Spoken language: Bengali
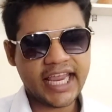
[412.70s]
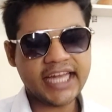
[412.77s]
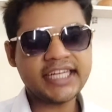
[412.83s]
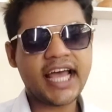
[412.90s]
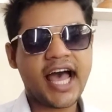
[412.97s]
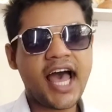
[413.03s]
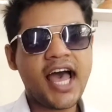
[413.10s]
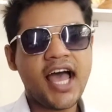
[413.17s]

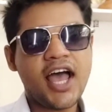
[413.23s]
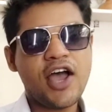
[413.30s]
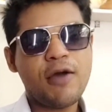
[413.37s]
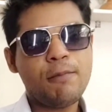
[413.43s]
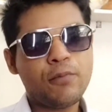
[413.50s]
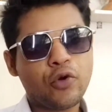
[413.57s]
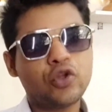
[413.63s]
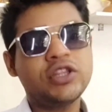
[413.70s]
এটা
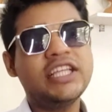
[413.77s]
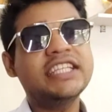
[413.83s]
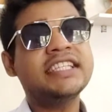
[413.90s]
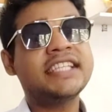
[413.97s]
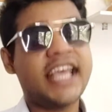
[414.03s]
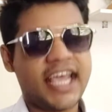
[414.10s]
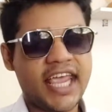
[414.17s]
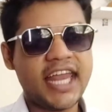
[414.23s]
প্রতি
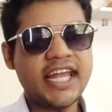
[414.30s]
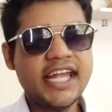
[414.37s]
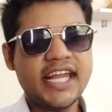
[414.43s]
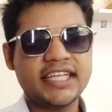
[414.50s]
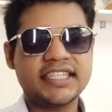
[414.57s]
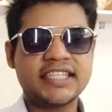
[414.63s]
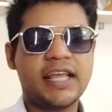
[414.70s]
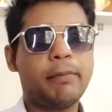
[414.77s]

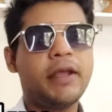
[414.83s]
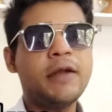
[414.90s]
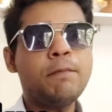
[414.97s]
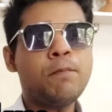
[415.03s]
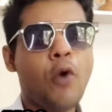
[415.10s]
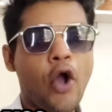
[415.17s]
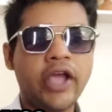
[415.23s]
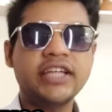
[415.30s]
সেকেন্ডে সেভেন
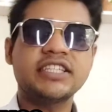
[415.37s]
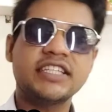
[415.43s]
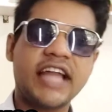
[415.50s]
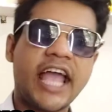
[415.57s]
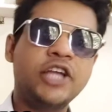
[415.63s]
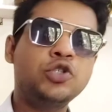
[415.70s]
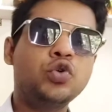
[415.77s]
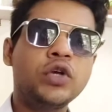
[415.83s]
পয়েন্ট
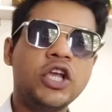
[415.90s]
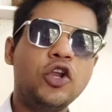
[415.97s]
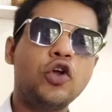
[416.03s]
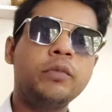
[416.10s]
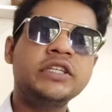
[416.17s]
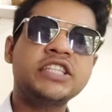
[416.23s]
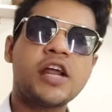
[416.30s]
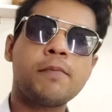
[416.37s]
নাইন টু
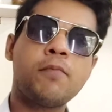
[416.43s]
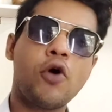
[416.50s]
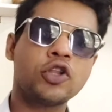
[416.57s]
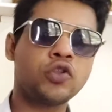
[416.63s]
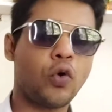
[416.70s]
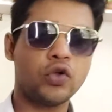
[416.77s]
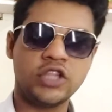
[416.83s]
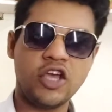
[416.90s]
কিলোমিটার
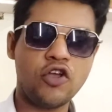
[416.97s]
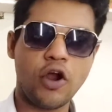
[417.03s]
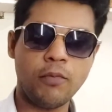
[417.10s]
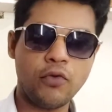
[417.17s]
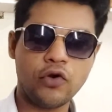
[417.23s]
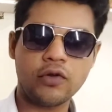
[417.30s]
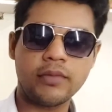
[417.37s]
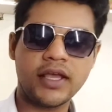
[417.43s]
পথ অতিক্রম
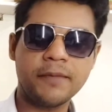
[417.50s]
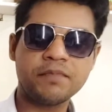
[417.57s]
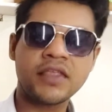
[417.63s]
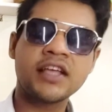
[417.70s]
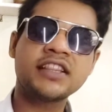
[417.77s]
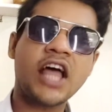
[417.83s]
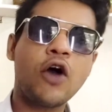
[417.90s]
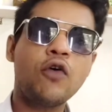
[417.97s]
করবে
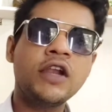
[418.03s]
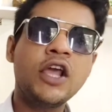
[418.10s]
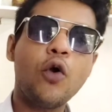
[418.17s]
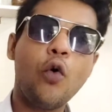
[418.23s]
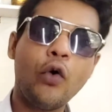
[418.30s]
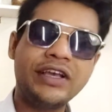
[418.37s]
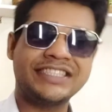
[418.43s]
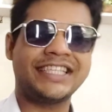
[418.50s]
তাহলে
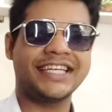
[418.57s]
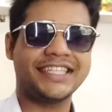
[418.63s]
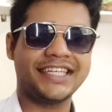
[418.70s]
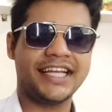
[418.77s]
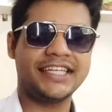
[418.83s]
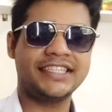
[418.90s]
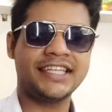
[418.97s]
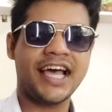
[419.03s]
ওই
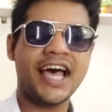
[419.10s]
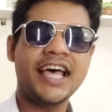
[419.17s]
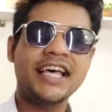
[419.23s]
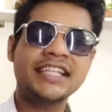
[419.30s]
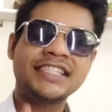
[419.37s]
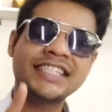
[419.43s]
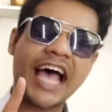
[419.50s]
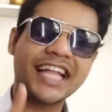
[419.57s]
স্যাটেলাইটটা
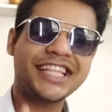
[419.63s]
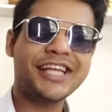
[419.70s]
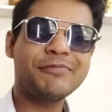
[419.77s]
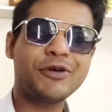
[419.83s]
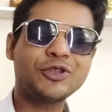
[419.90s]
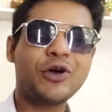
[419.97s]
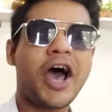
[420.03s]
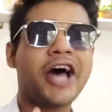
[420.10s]
চাঁদের
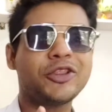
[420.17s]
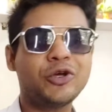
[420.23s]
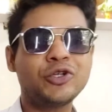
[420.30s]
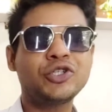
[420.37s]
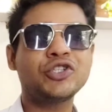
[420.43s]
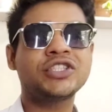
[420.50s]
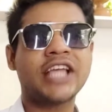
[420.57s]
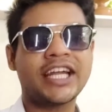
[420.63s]
মতো
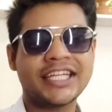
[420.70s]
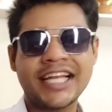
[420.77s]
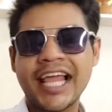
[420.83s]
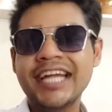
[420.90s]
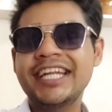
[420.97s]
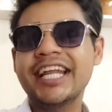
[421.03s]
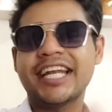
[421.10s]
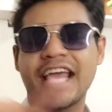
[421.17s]
আদর্শ
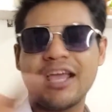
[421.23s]
স্যাটেলাইটের